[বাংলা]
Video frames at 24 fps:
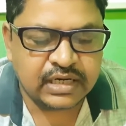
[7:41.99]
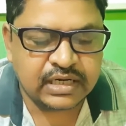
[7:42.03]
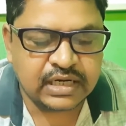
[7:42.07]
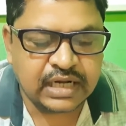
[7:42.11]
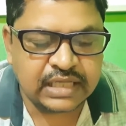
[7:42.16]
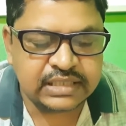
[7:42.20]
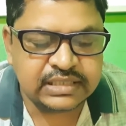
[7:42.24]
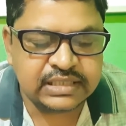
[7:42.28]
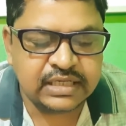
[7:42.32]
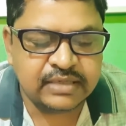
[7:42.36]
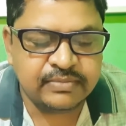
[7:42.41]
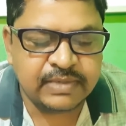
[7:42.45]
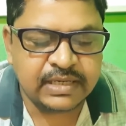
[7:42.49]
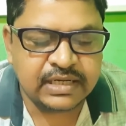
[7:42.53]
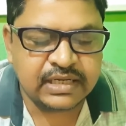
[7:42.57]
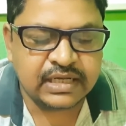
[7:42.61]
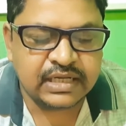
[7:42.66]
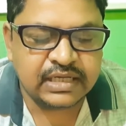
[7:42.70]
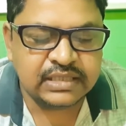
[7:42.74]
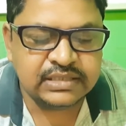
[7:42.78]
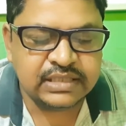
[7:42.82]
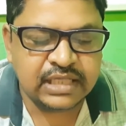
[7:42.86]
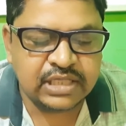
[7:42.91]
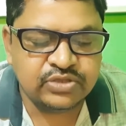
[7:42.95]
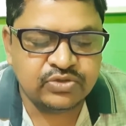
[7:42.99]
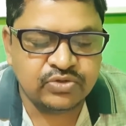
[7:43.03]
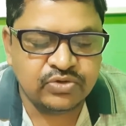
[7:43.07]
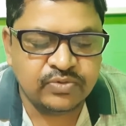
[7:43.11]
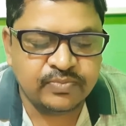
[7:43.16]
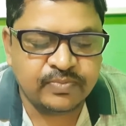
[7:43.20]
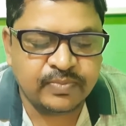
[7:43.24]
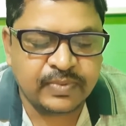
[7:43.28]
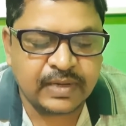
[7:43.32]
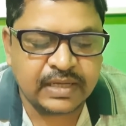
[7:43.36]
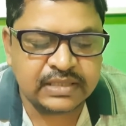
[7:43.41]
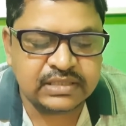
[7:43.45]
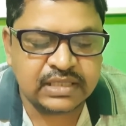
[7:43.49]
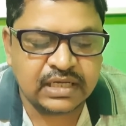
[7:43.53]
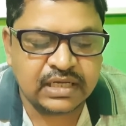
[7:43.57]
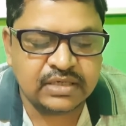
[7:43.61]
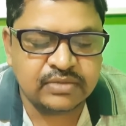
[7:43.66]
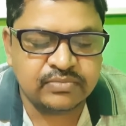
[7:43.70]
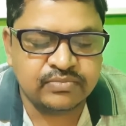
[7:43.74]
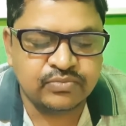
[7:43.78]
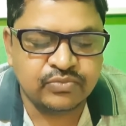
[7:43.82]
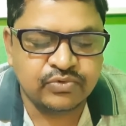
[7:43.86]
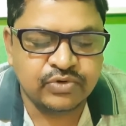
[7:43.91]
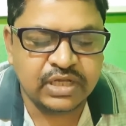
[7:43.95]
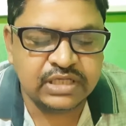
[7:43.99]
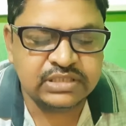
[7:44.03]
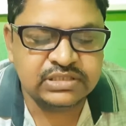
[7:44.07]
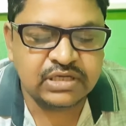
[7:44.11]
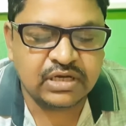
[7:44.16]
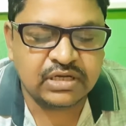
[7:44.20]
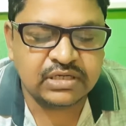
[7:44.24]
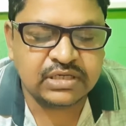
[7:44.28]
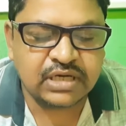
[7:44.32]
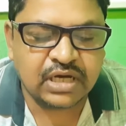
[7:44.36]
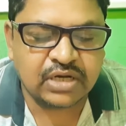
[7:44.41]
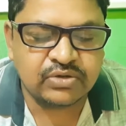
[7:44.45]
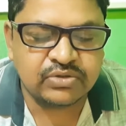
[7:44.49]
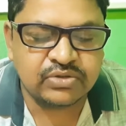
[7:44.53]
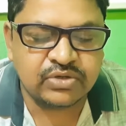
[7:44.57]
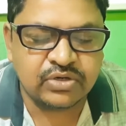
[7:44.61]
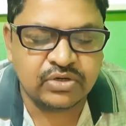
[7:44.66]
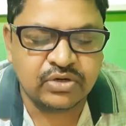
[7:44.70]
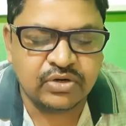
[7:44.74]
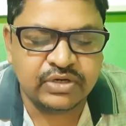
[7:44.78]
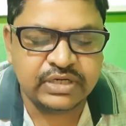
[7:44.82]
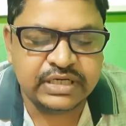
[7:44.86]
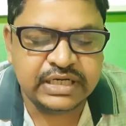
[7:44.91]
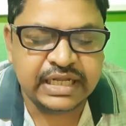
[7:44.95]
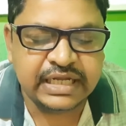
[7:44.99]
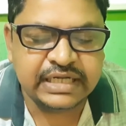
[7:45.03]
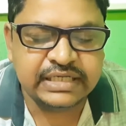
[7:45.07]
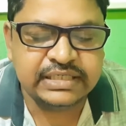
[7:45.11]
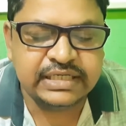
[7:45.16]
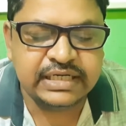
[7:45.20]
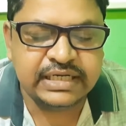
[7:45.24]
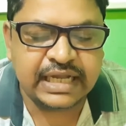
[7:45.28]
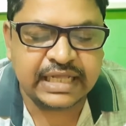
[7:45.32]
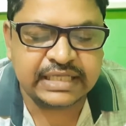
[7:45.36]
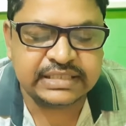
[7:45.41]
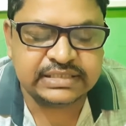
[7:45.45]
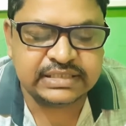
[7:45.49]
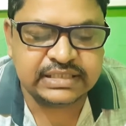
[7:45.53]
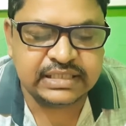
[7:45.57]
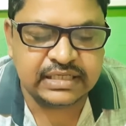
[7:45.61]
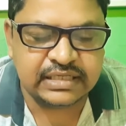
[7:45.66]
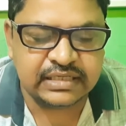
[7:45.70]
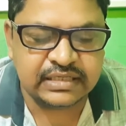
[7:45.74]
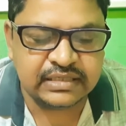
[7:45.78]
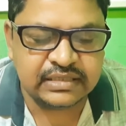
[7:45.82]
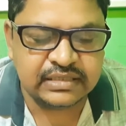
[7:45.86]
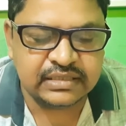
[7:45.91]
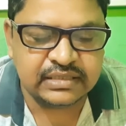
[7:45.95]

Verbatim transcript: রাতের বেলা তেঁতুল পাতার মুড়ে যাওয়ার কারণ হল নিকটিন অ্যাস্টিন